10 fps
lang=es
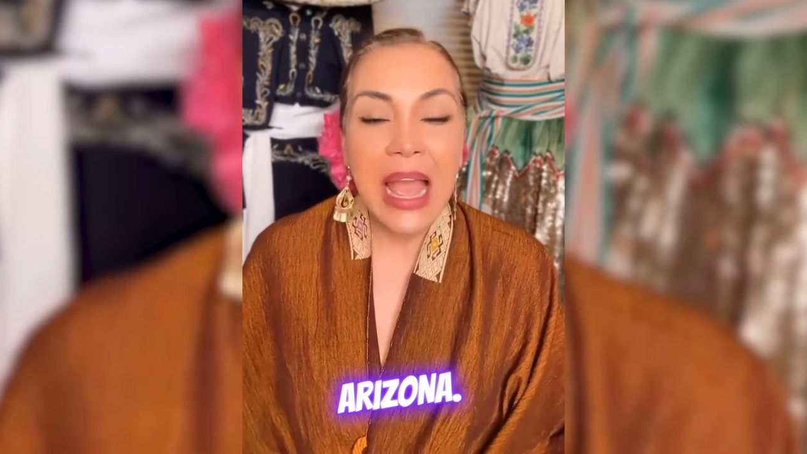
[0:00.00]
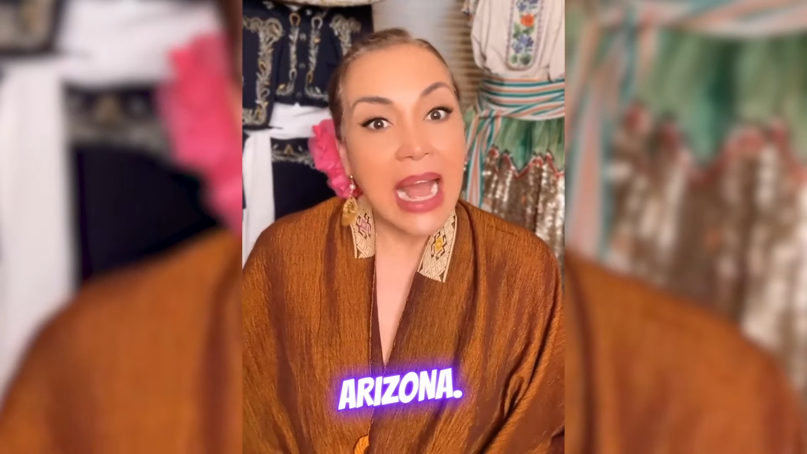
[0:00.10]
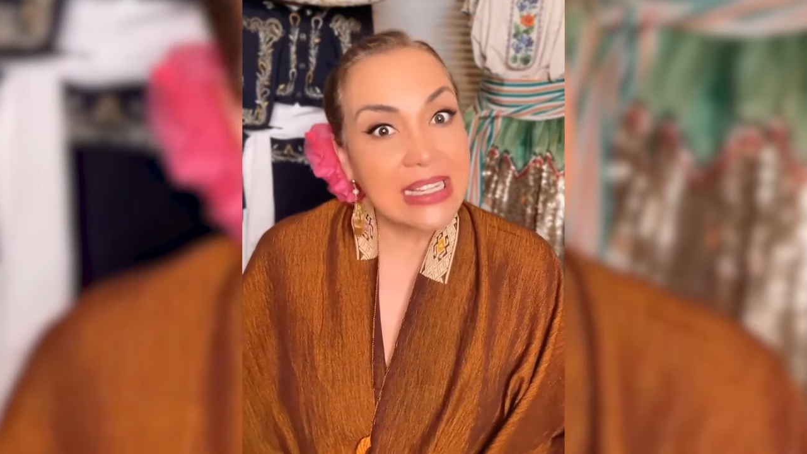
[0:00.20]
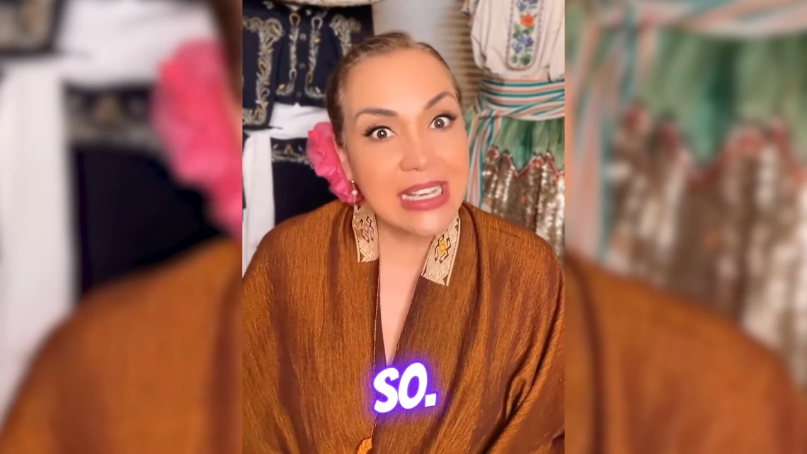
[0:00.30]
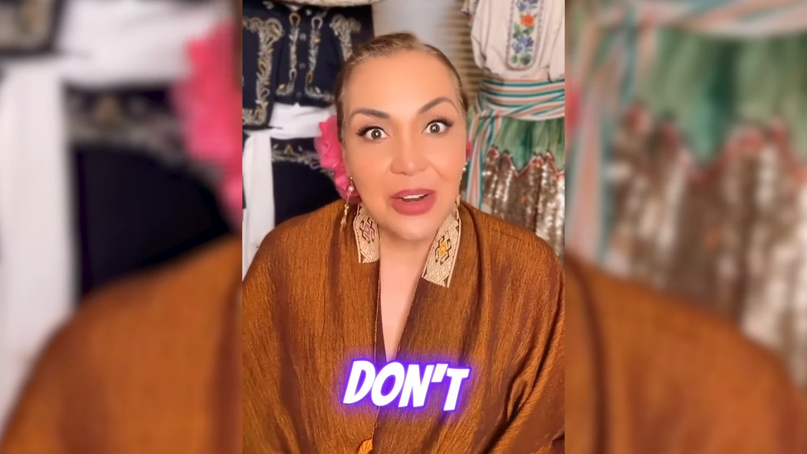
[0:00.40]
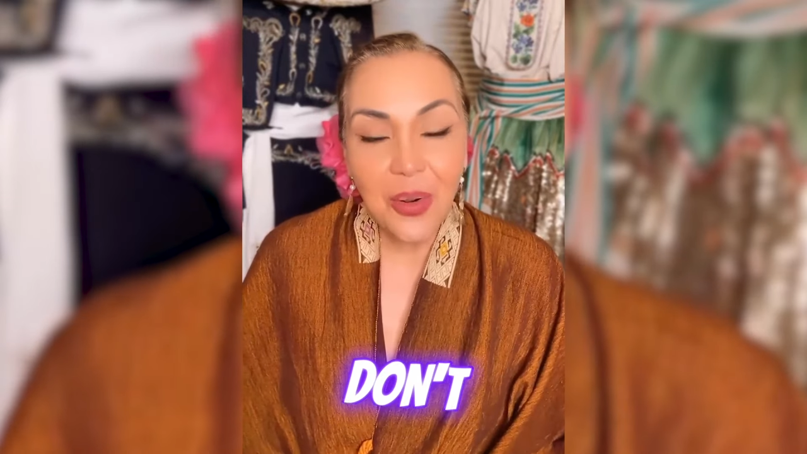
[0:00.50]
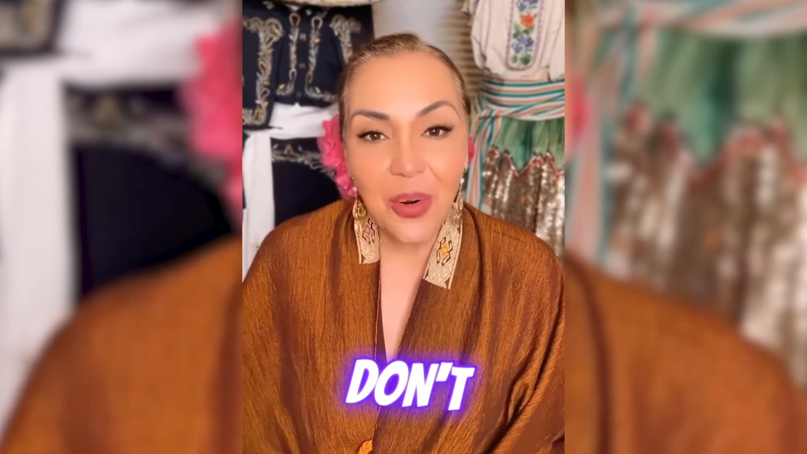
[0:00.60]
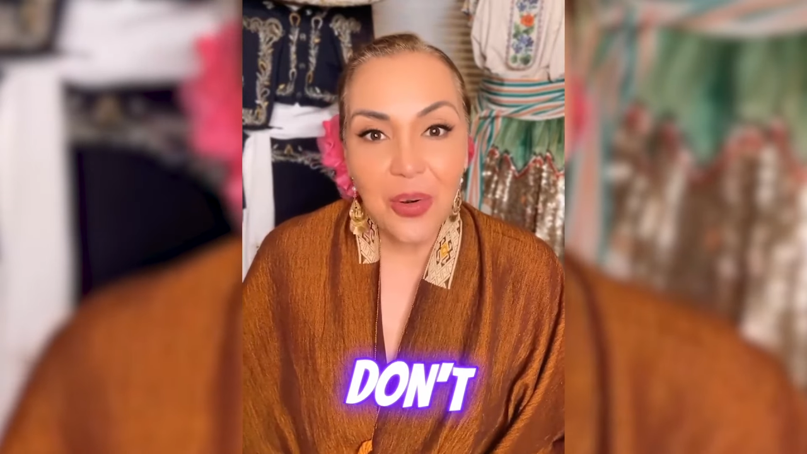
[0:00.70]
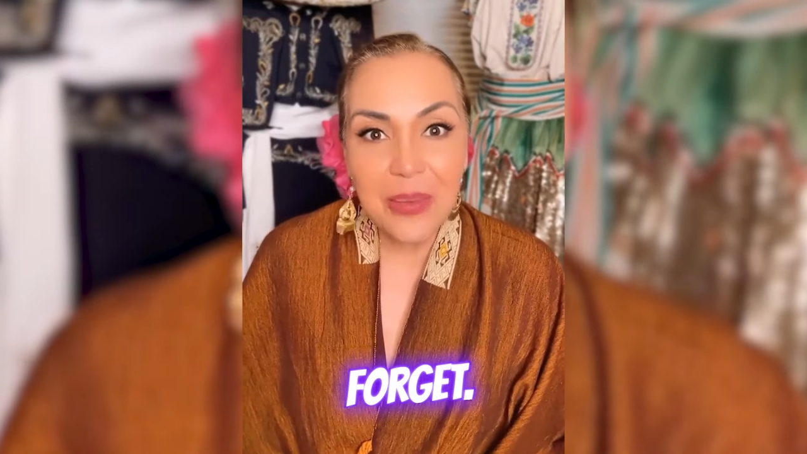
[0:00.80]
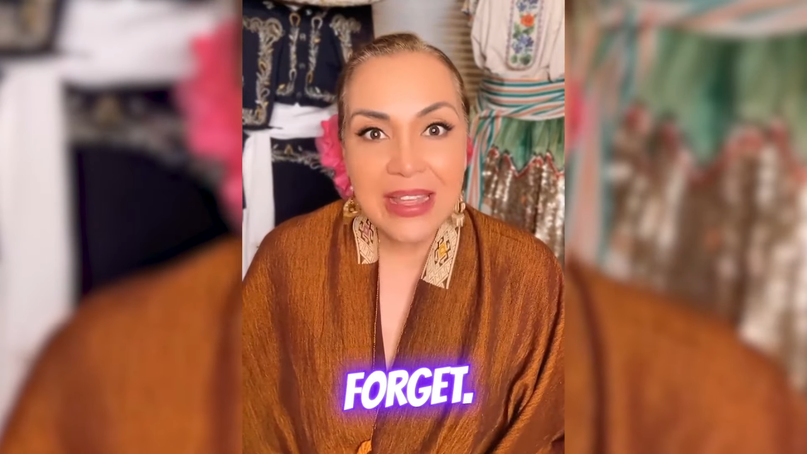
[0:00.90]
Así que no lo
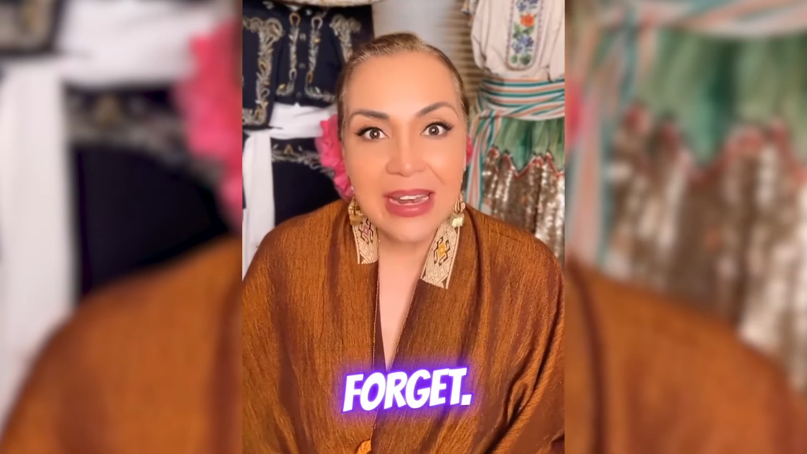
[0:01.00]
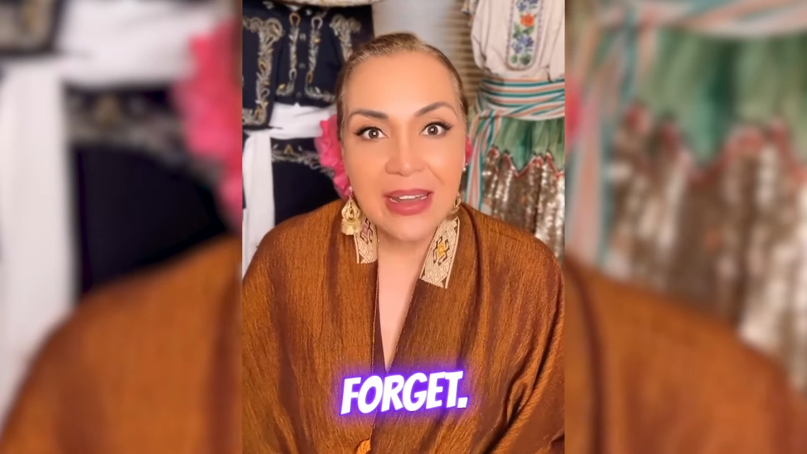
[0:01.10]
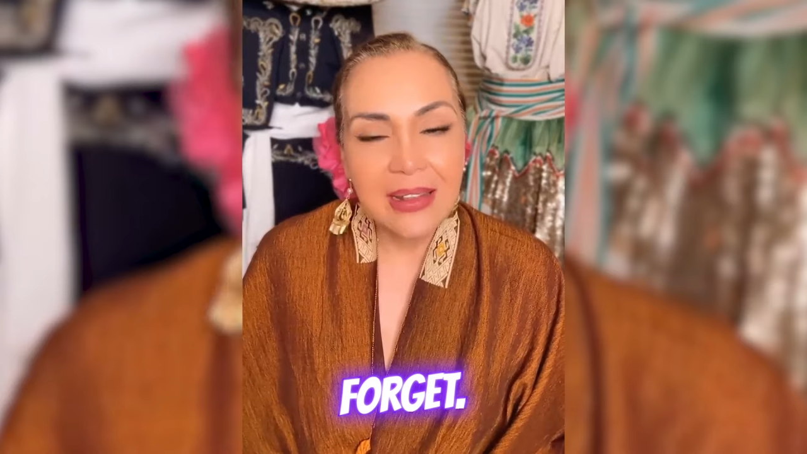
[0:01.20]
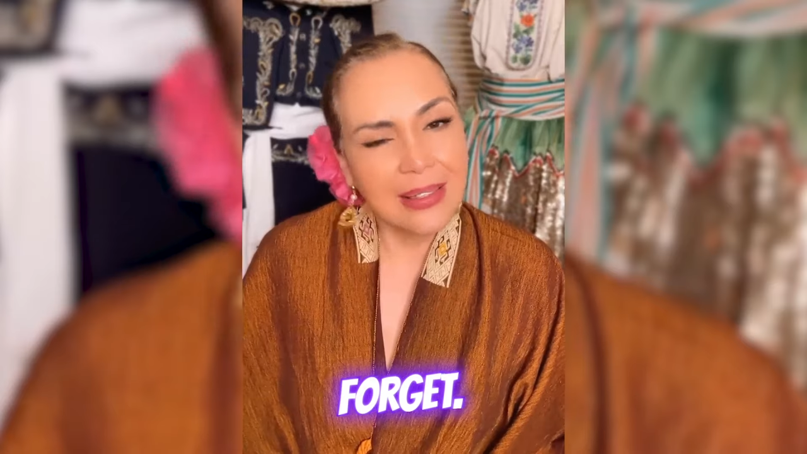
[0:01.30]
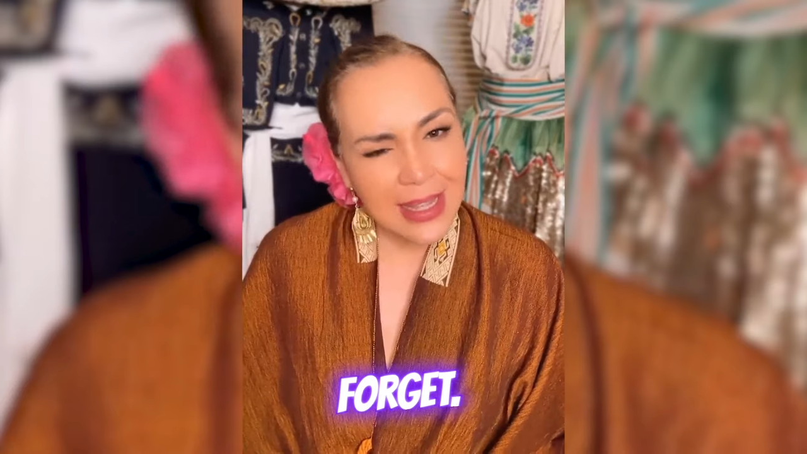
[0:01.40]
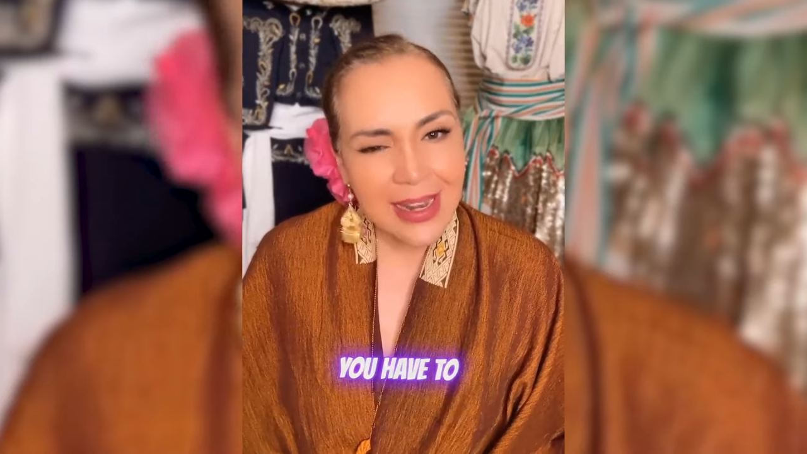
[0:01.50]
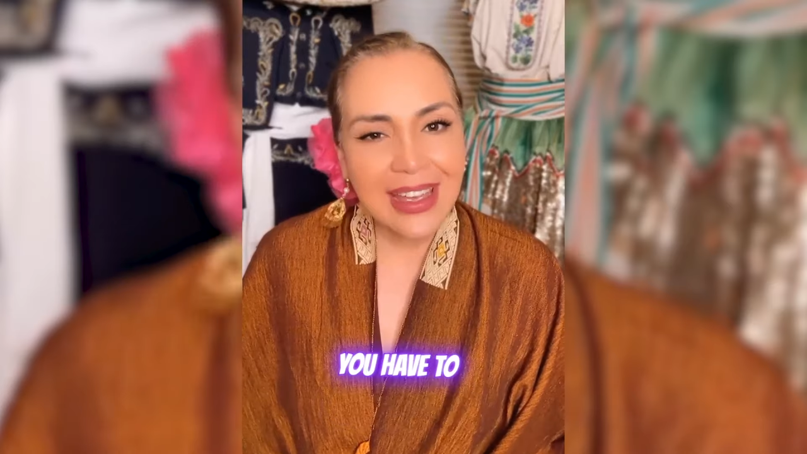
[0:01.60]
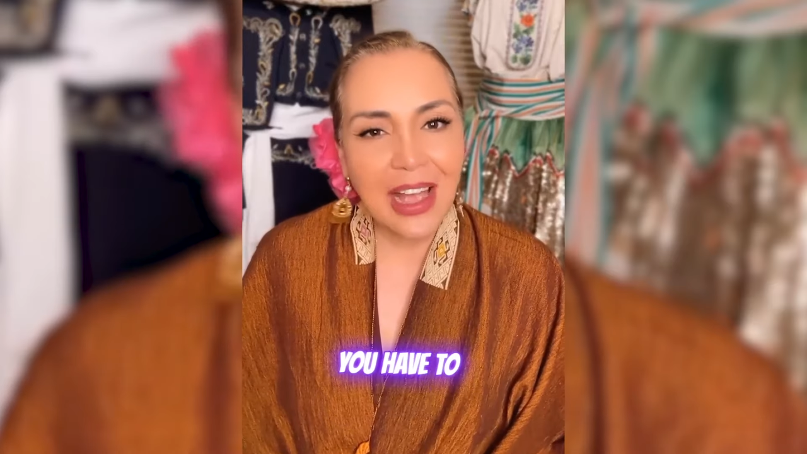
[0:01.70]
olviden, tienen que